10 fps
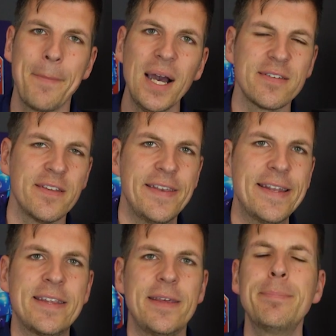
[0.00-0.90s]
macht
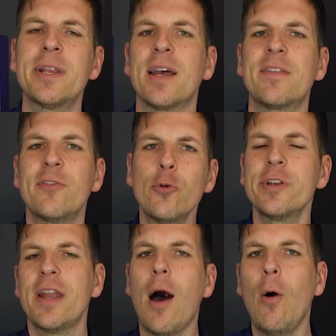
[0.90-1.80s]
tatsächlich
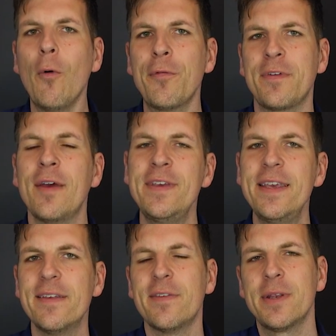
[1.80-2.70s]
Implikationen auf, wie
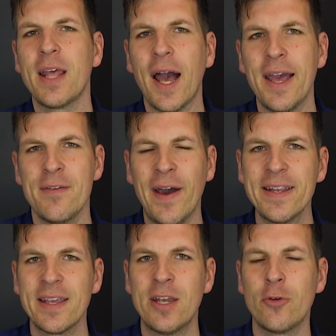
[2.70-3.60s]
es mit der Reihe
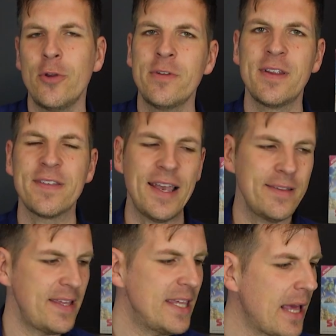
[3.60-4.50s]
weitergehen könnte. Das
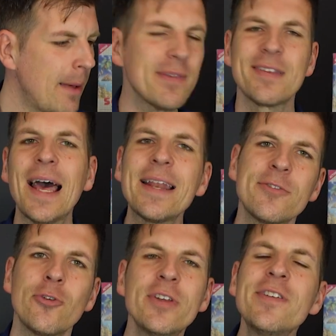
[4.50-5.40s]
heißt, ich habe es leider
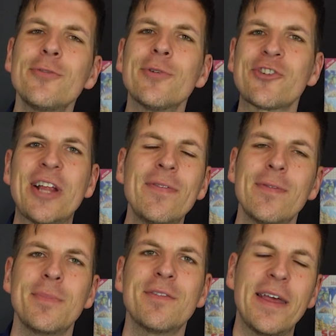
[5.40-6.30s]
noch nicht
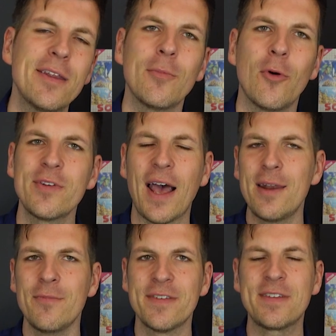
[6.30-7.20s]
überstanden mit Venom und
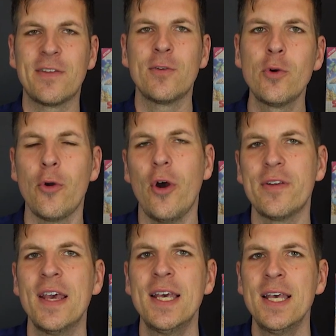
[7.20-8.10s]
allem, was
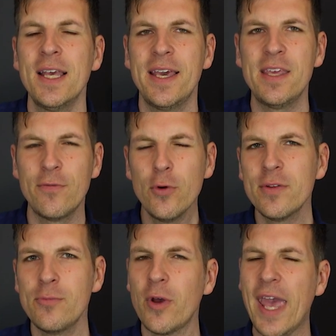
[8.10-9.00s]
dazugehört. Ich
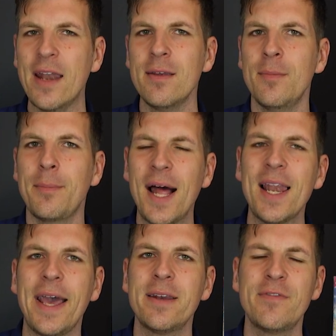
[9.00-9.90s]
würde nur gerne mal
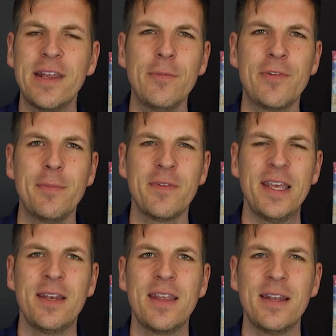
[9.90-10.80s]
einen Venom-Film
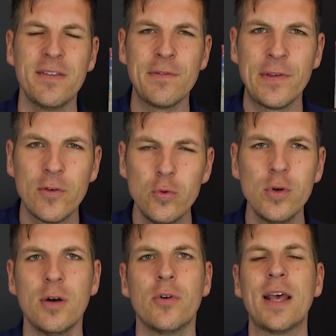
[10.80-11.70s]
sehen, der diese
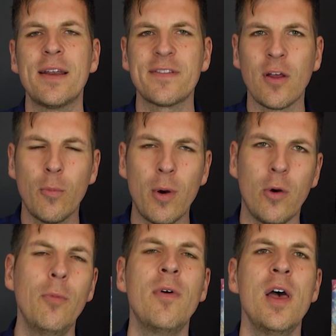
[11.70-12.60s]
Figur und alles darum
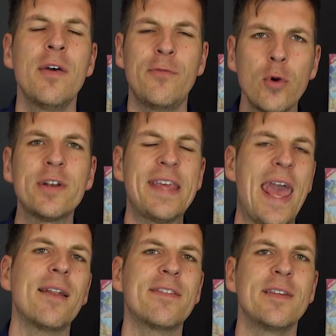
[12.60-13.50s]
herum wirklich
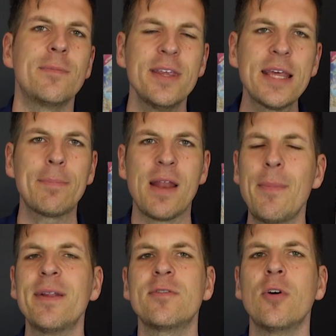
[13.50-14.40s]
ernst nimmt. Ich habe
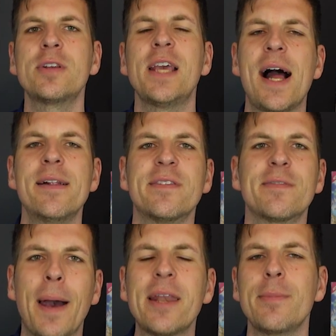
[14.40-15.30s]
damals noch die alte
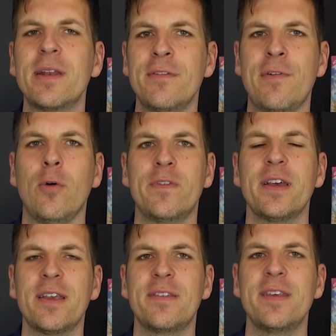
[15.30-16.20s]

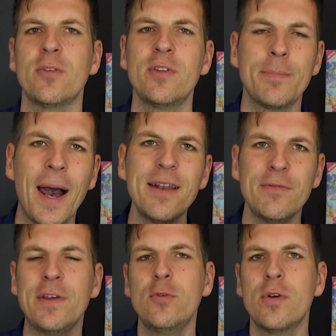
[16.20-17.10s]
Spider-Man-TV-Serie gesehen und die beiden
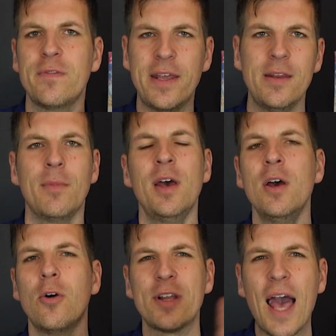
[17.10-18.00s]
Figuren Venom
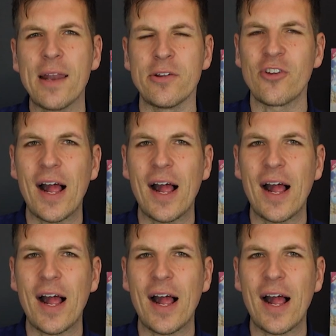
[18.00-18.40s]
und Carnage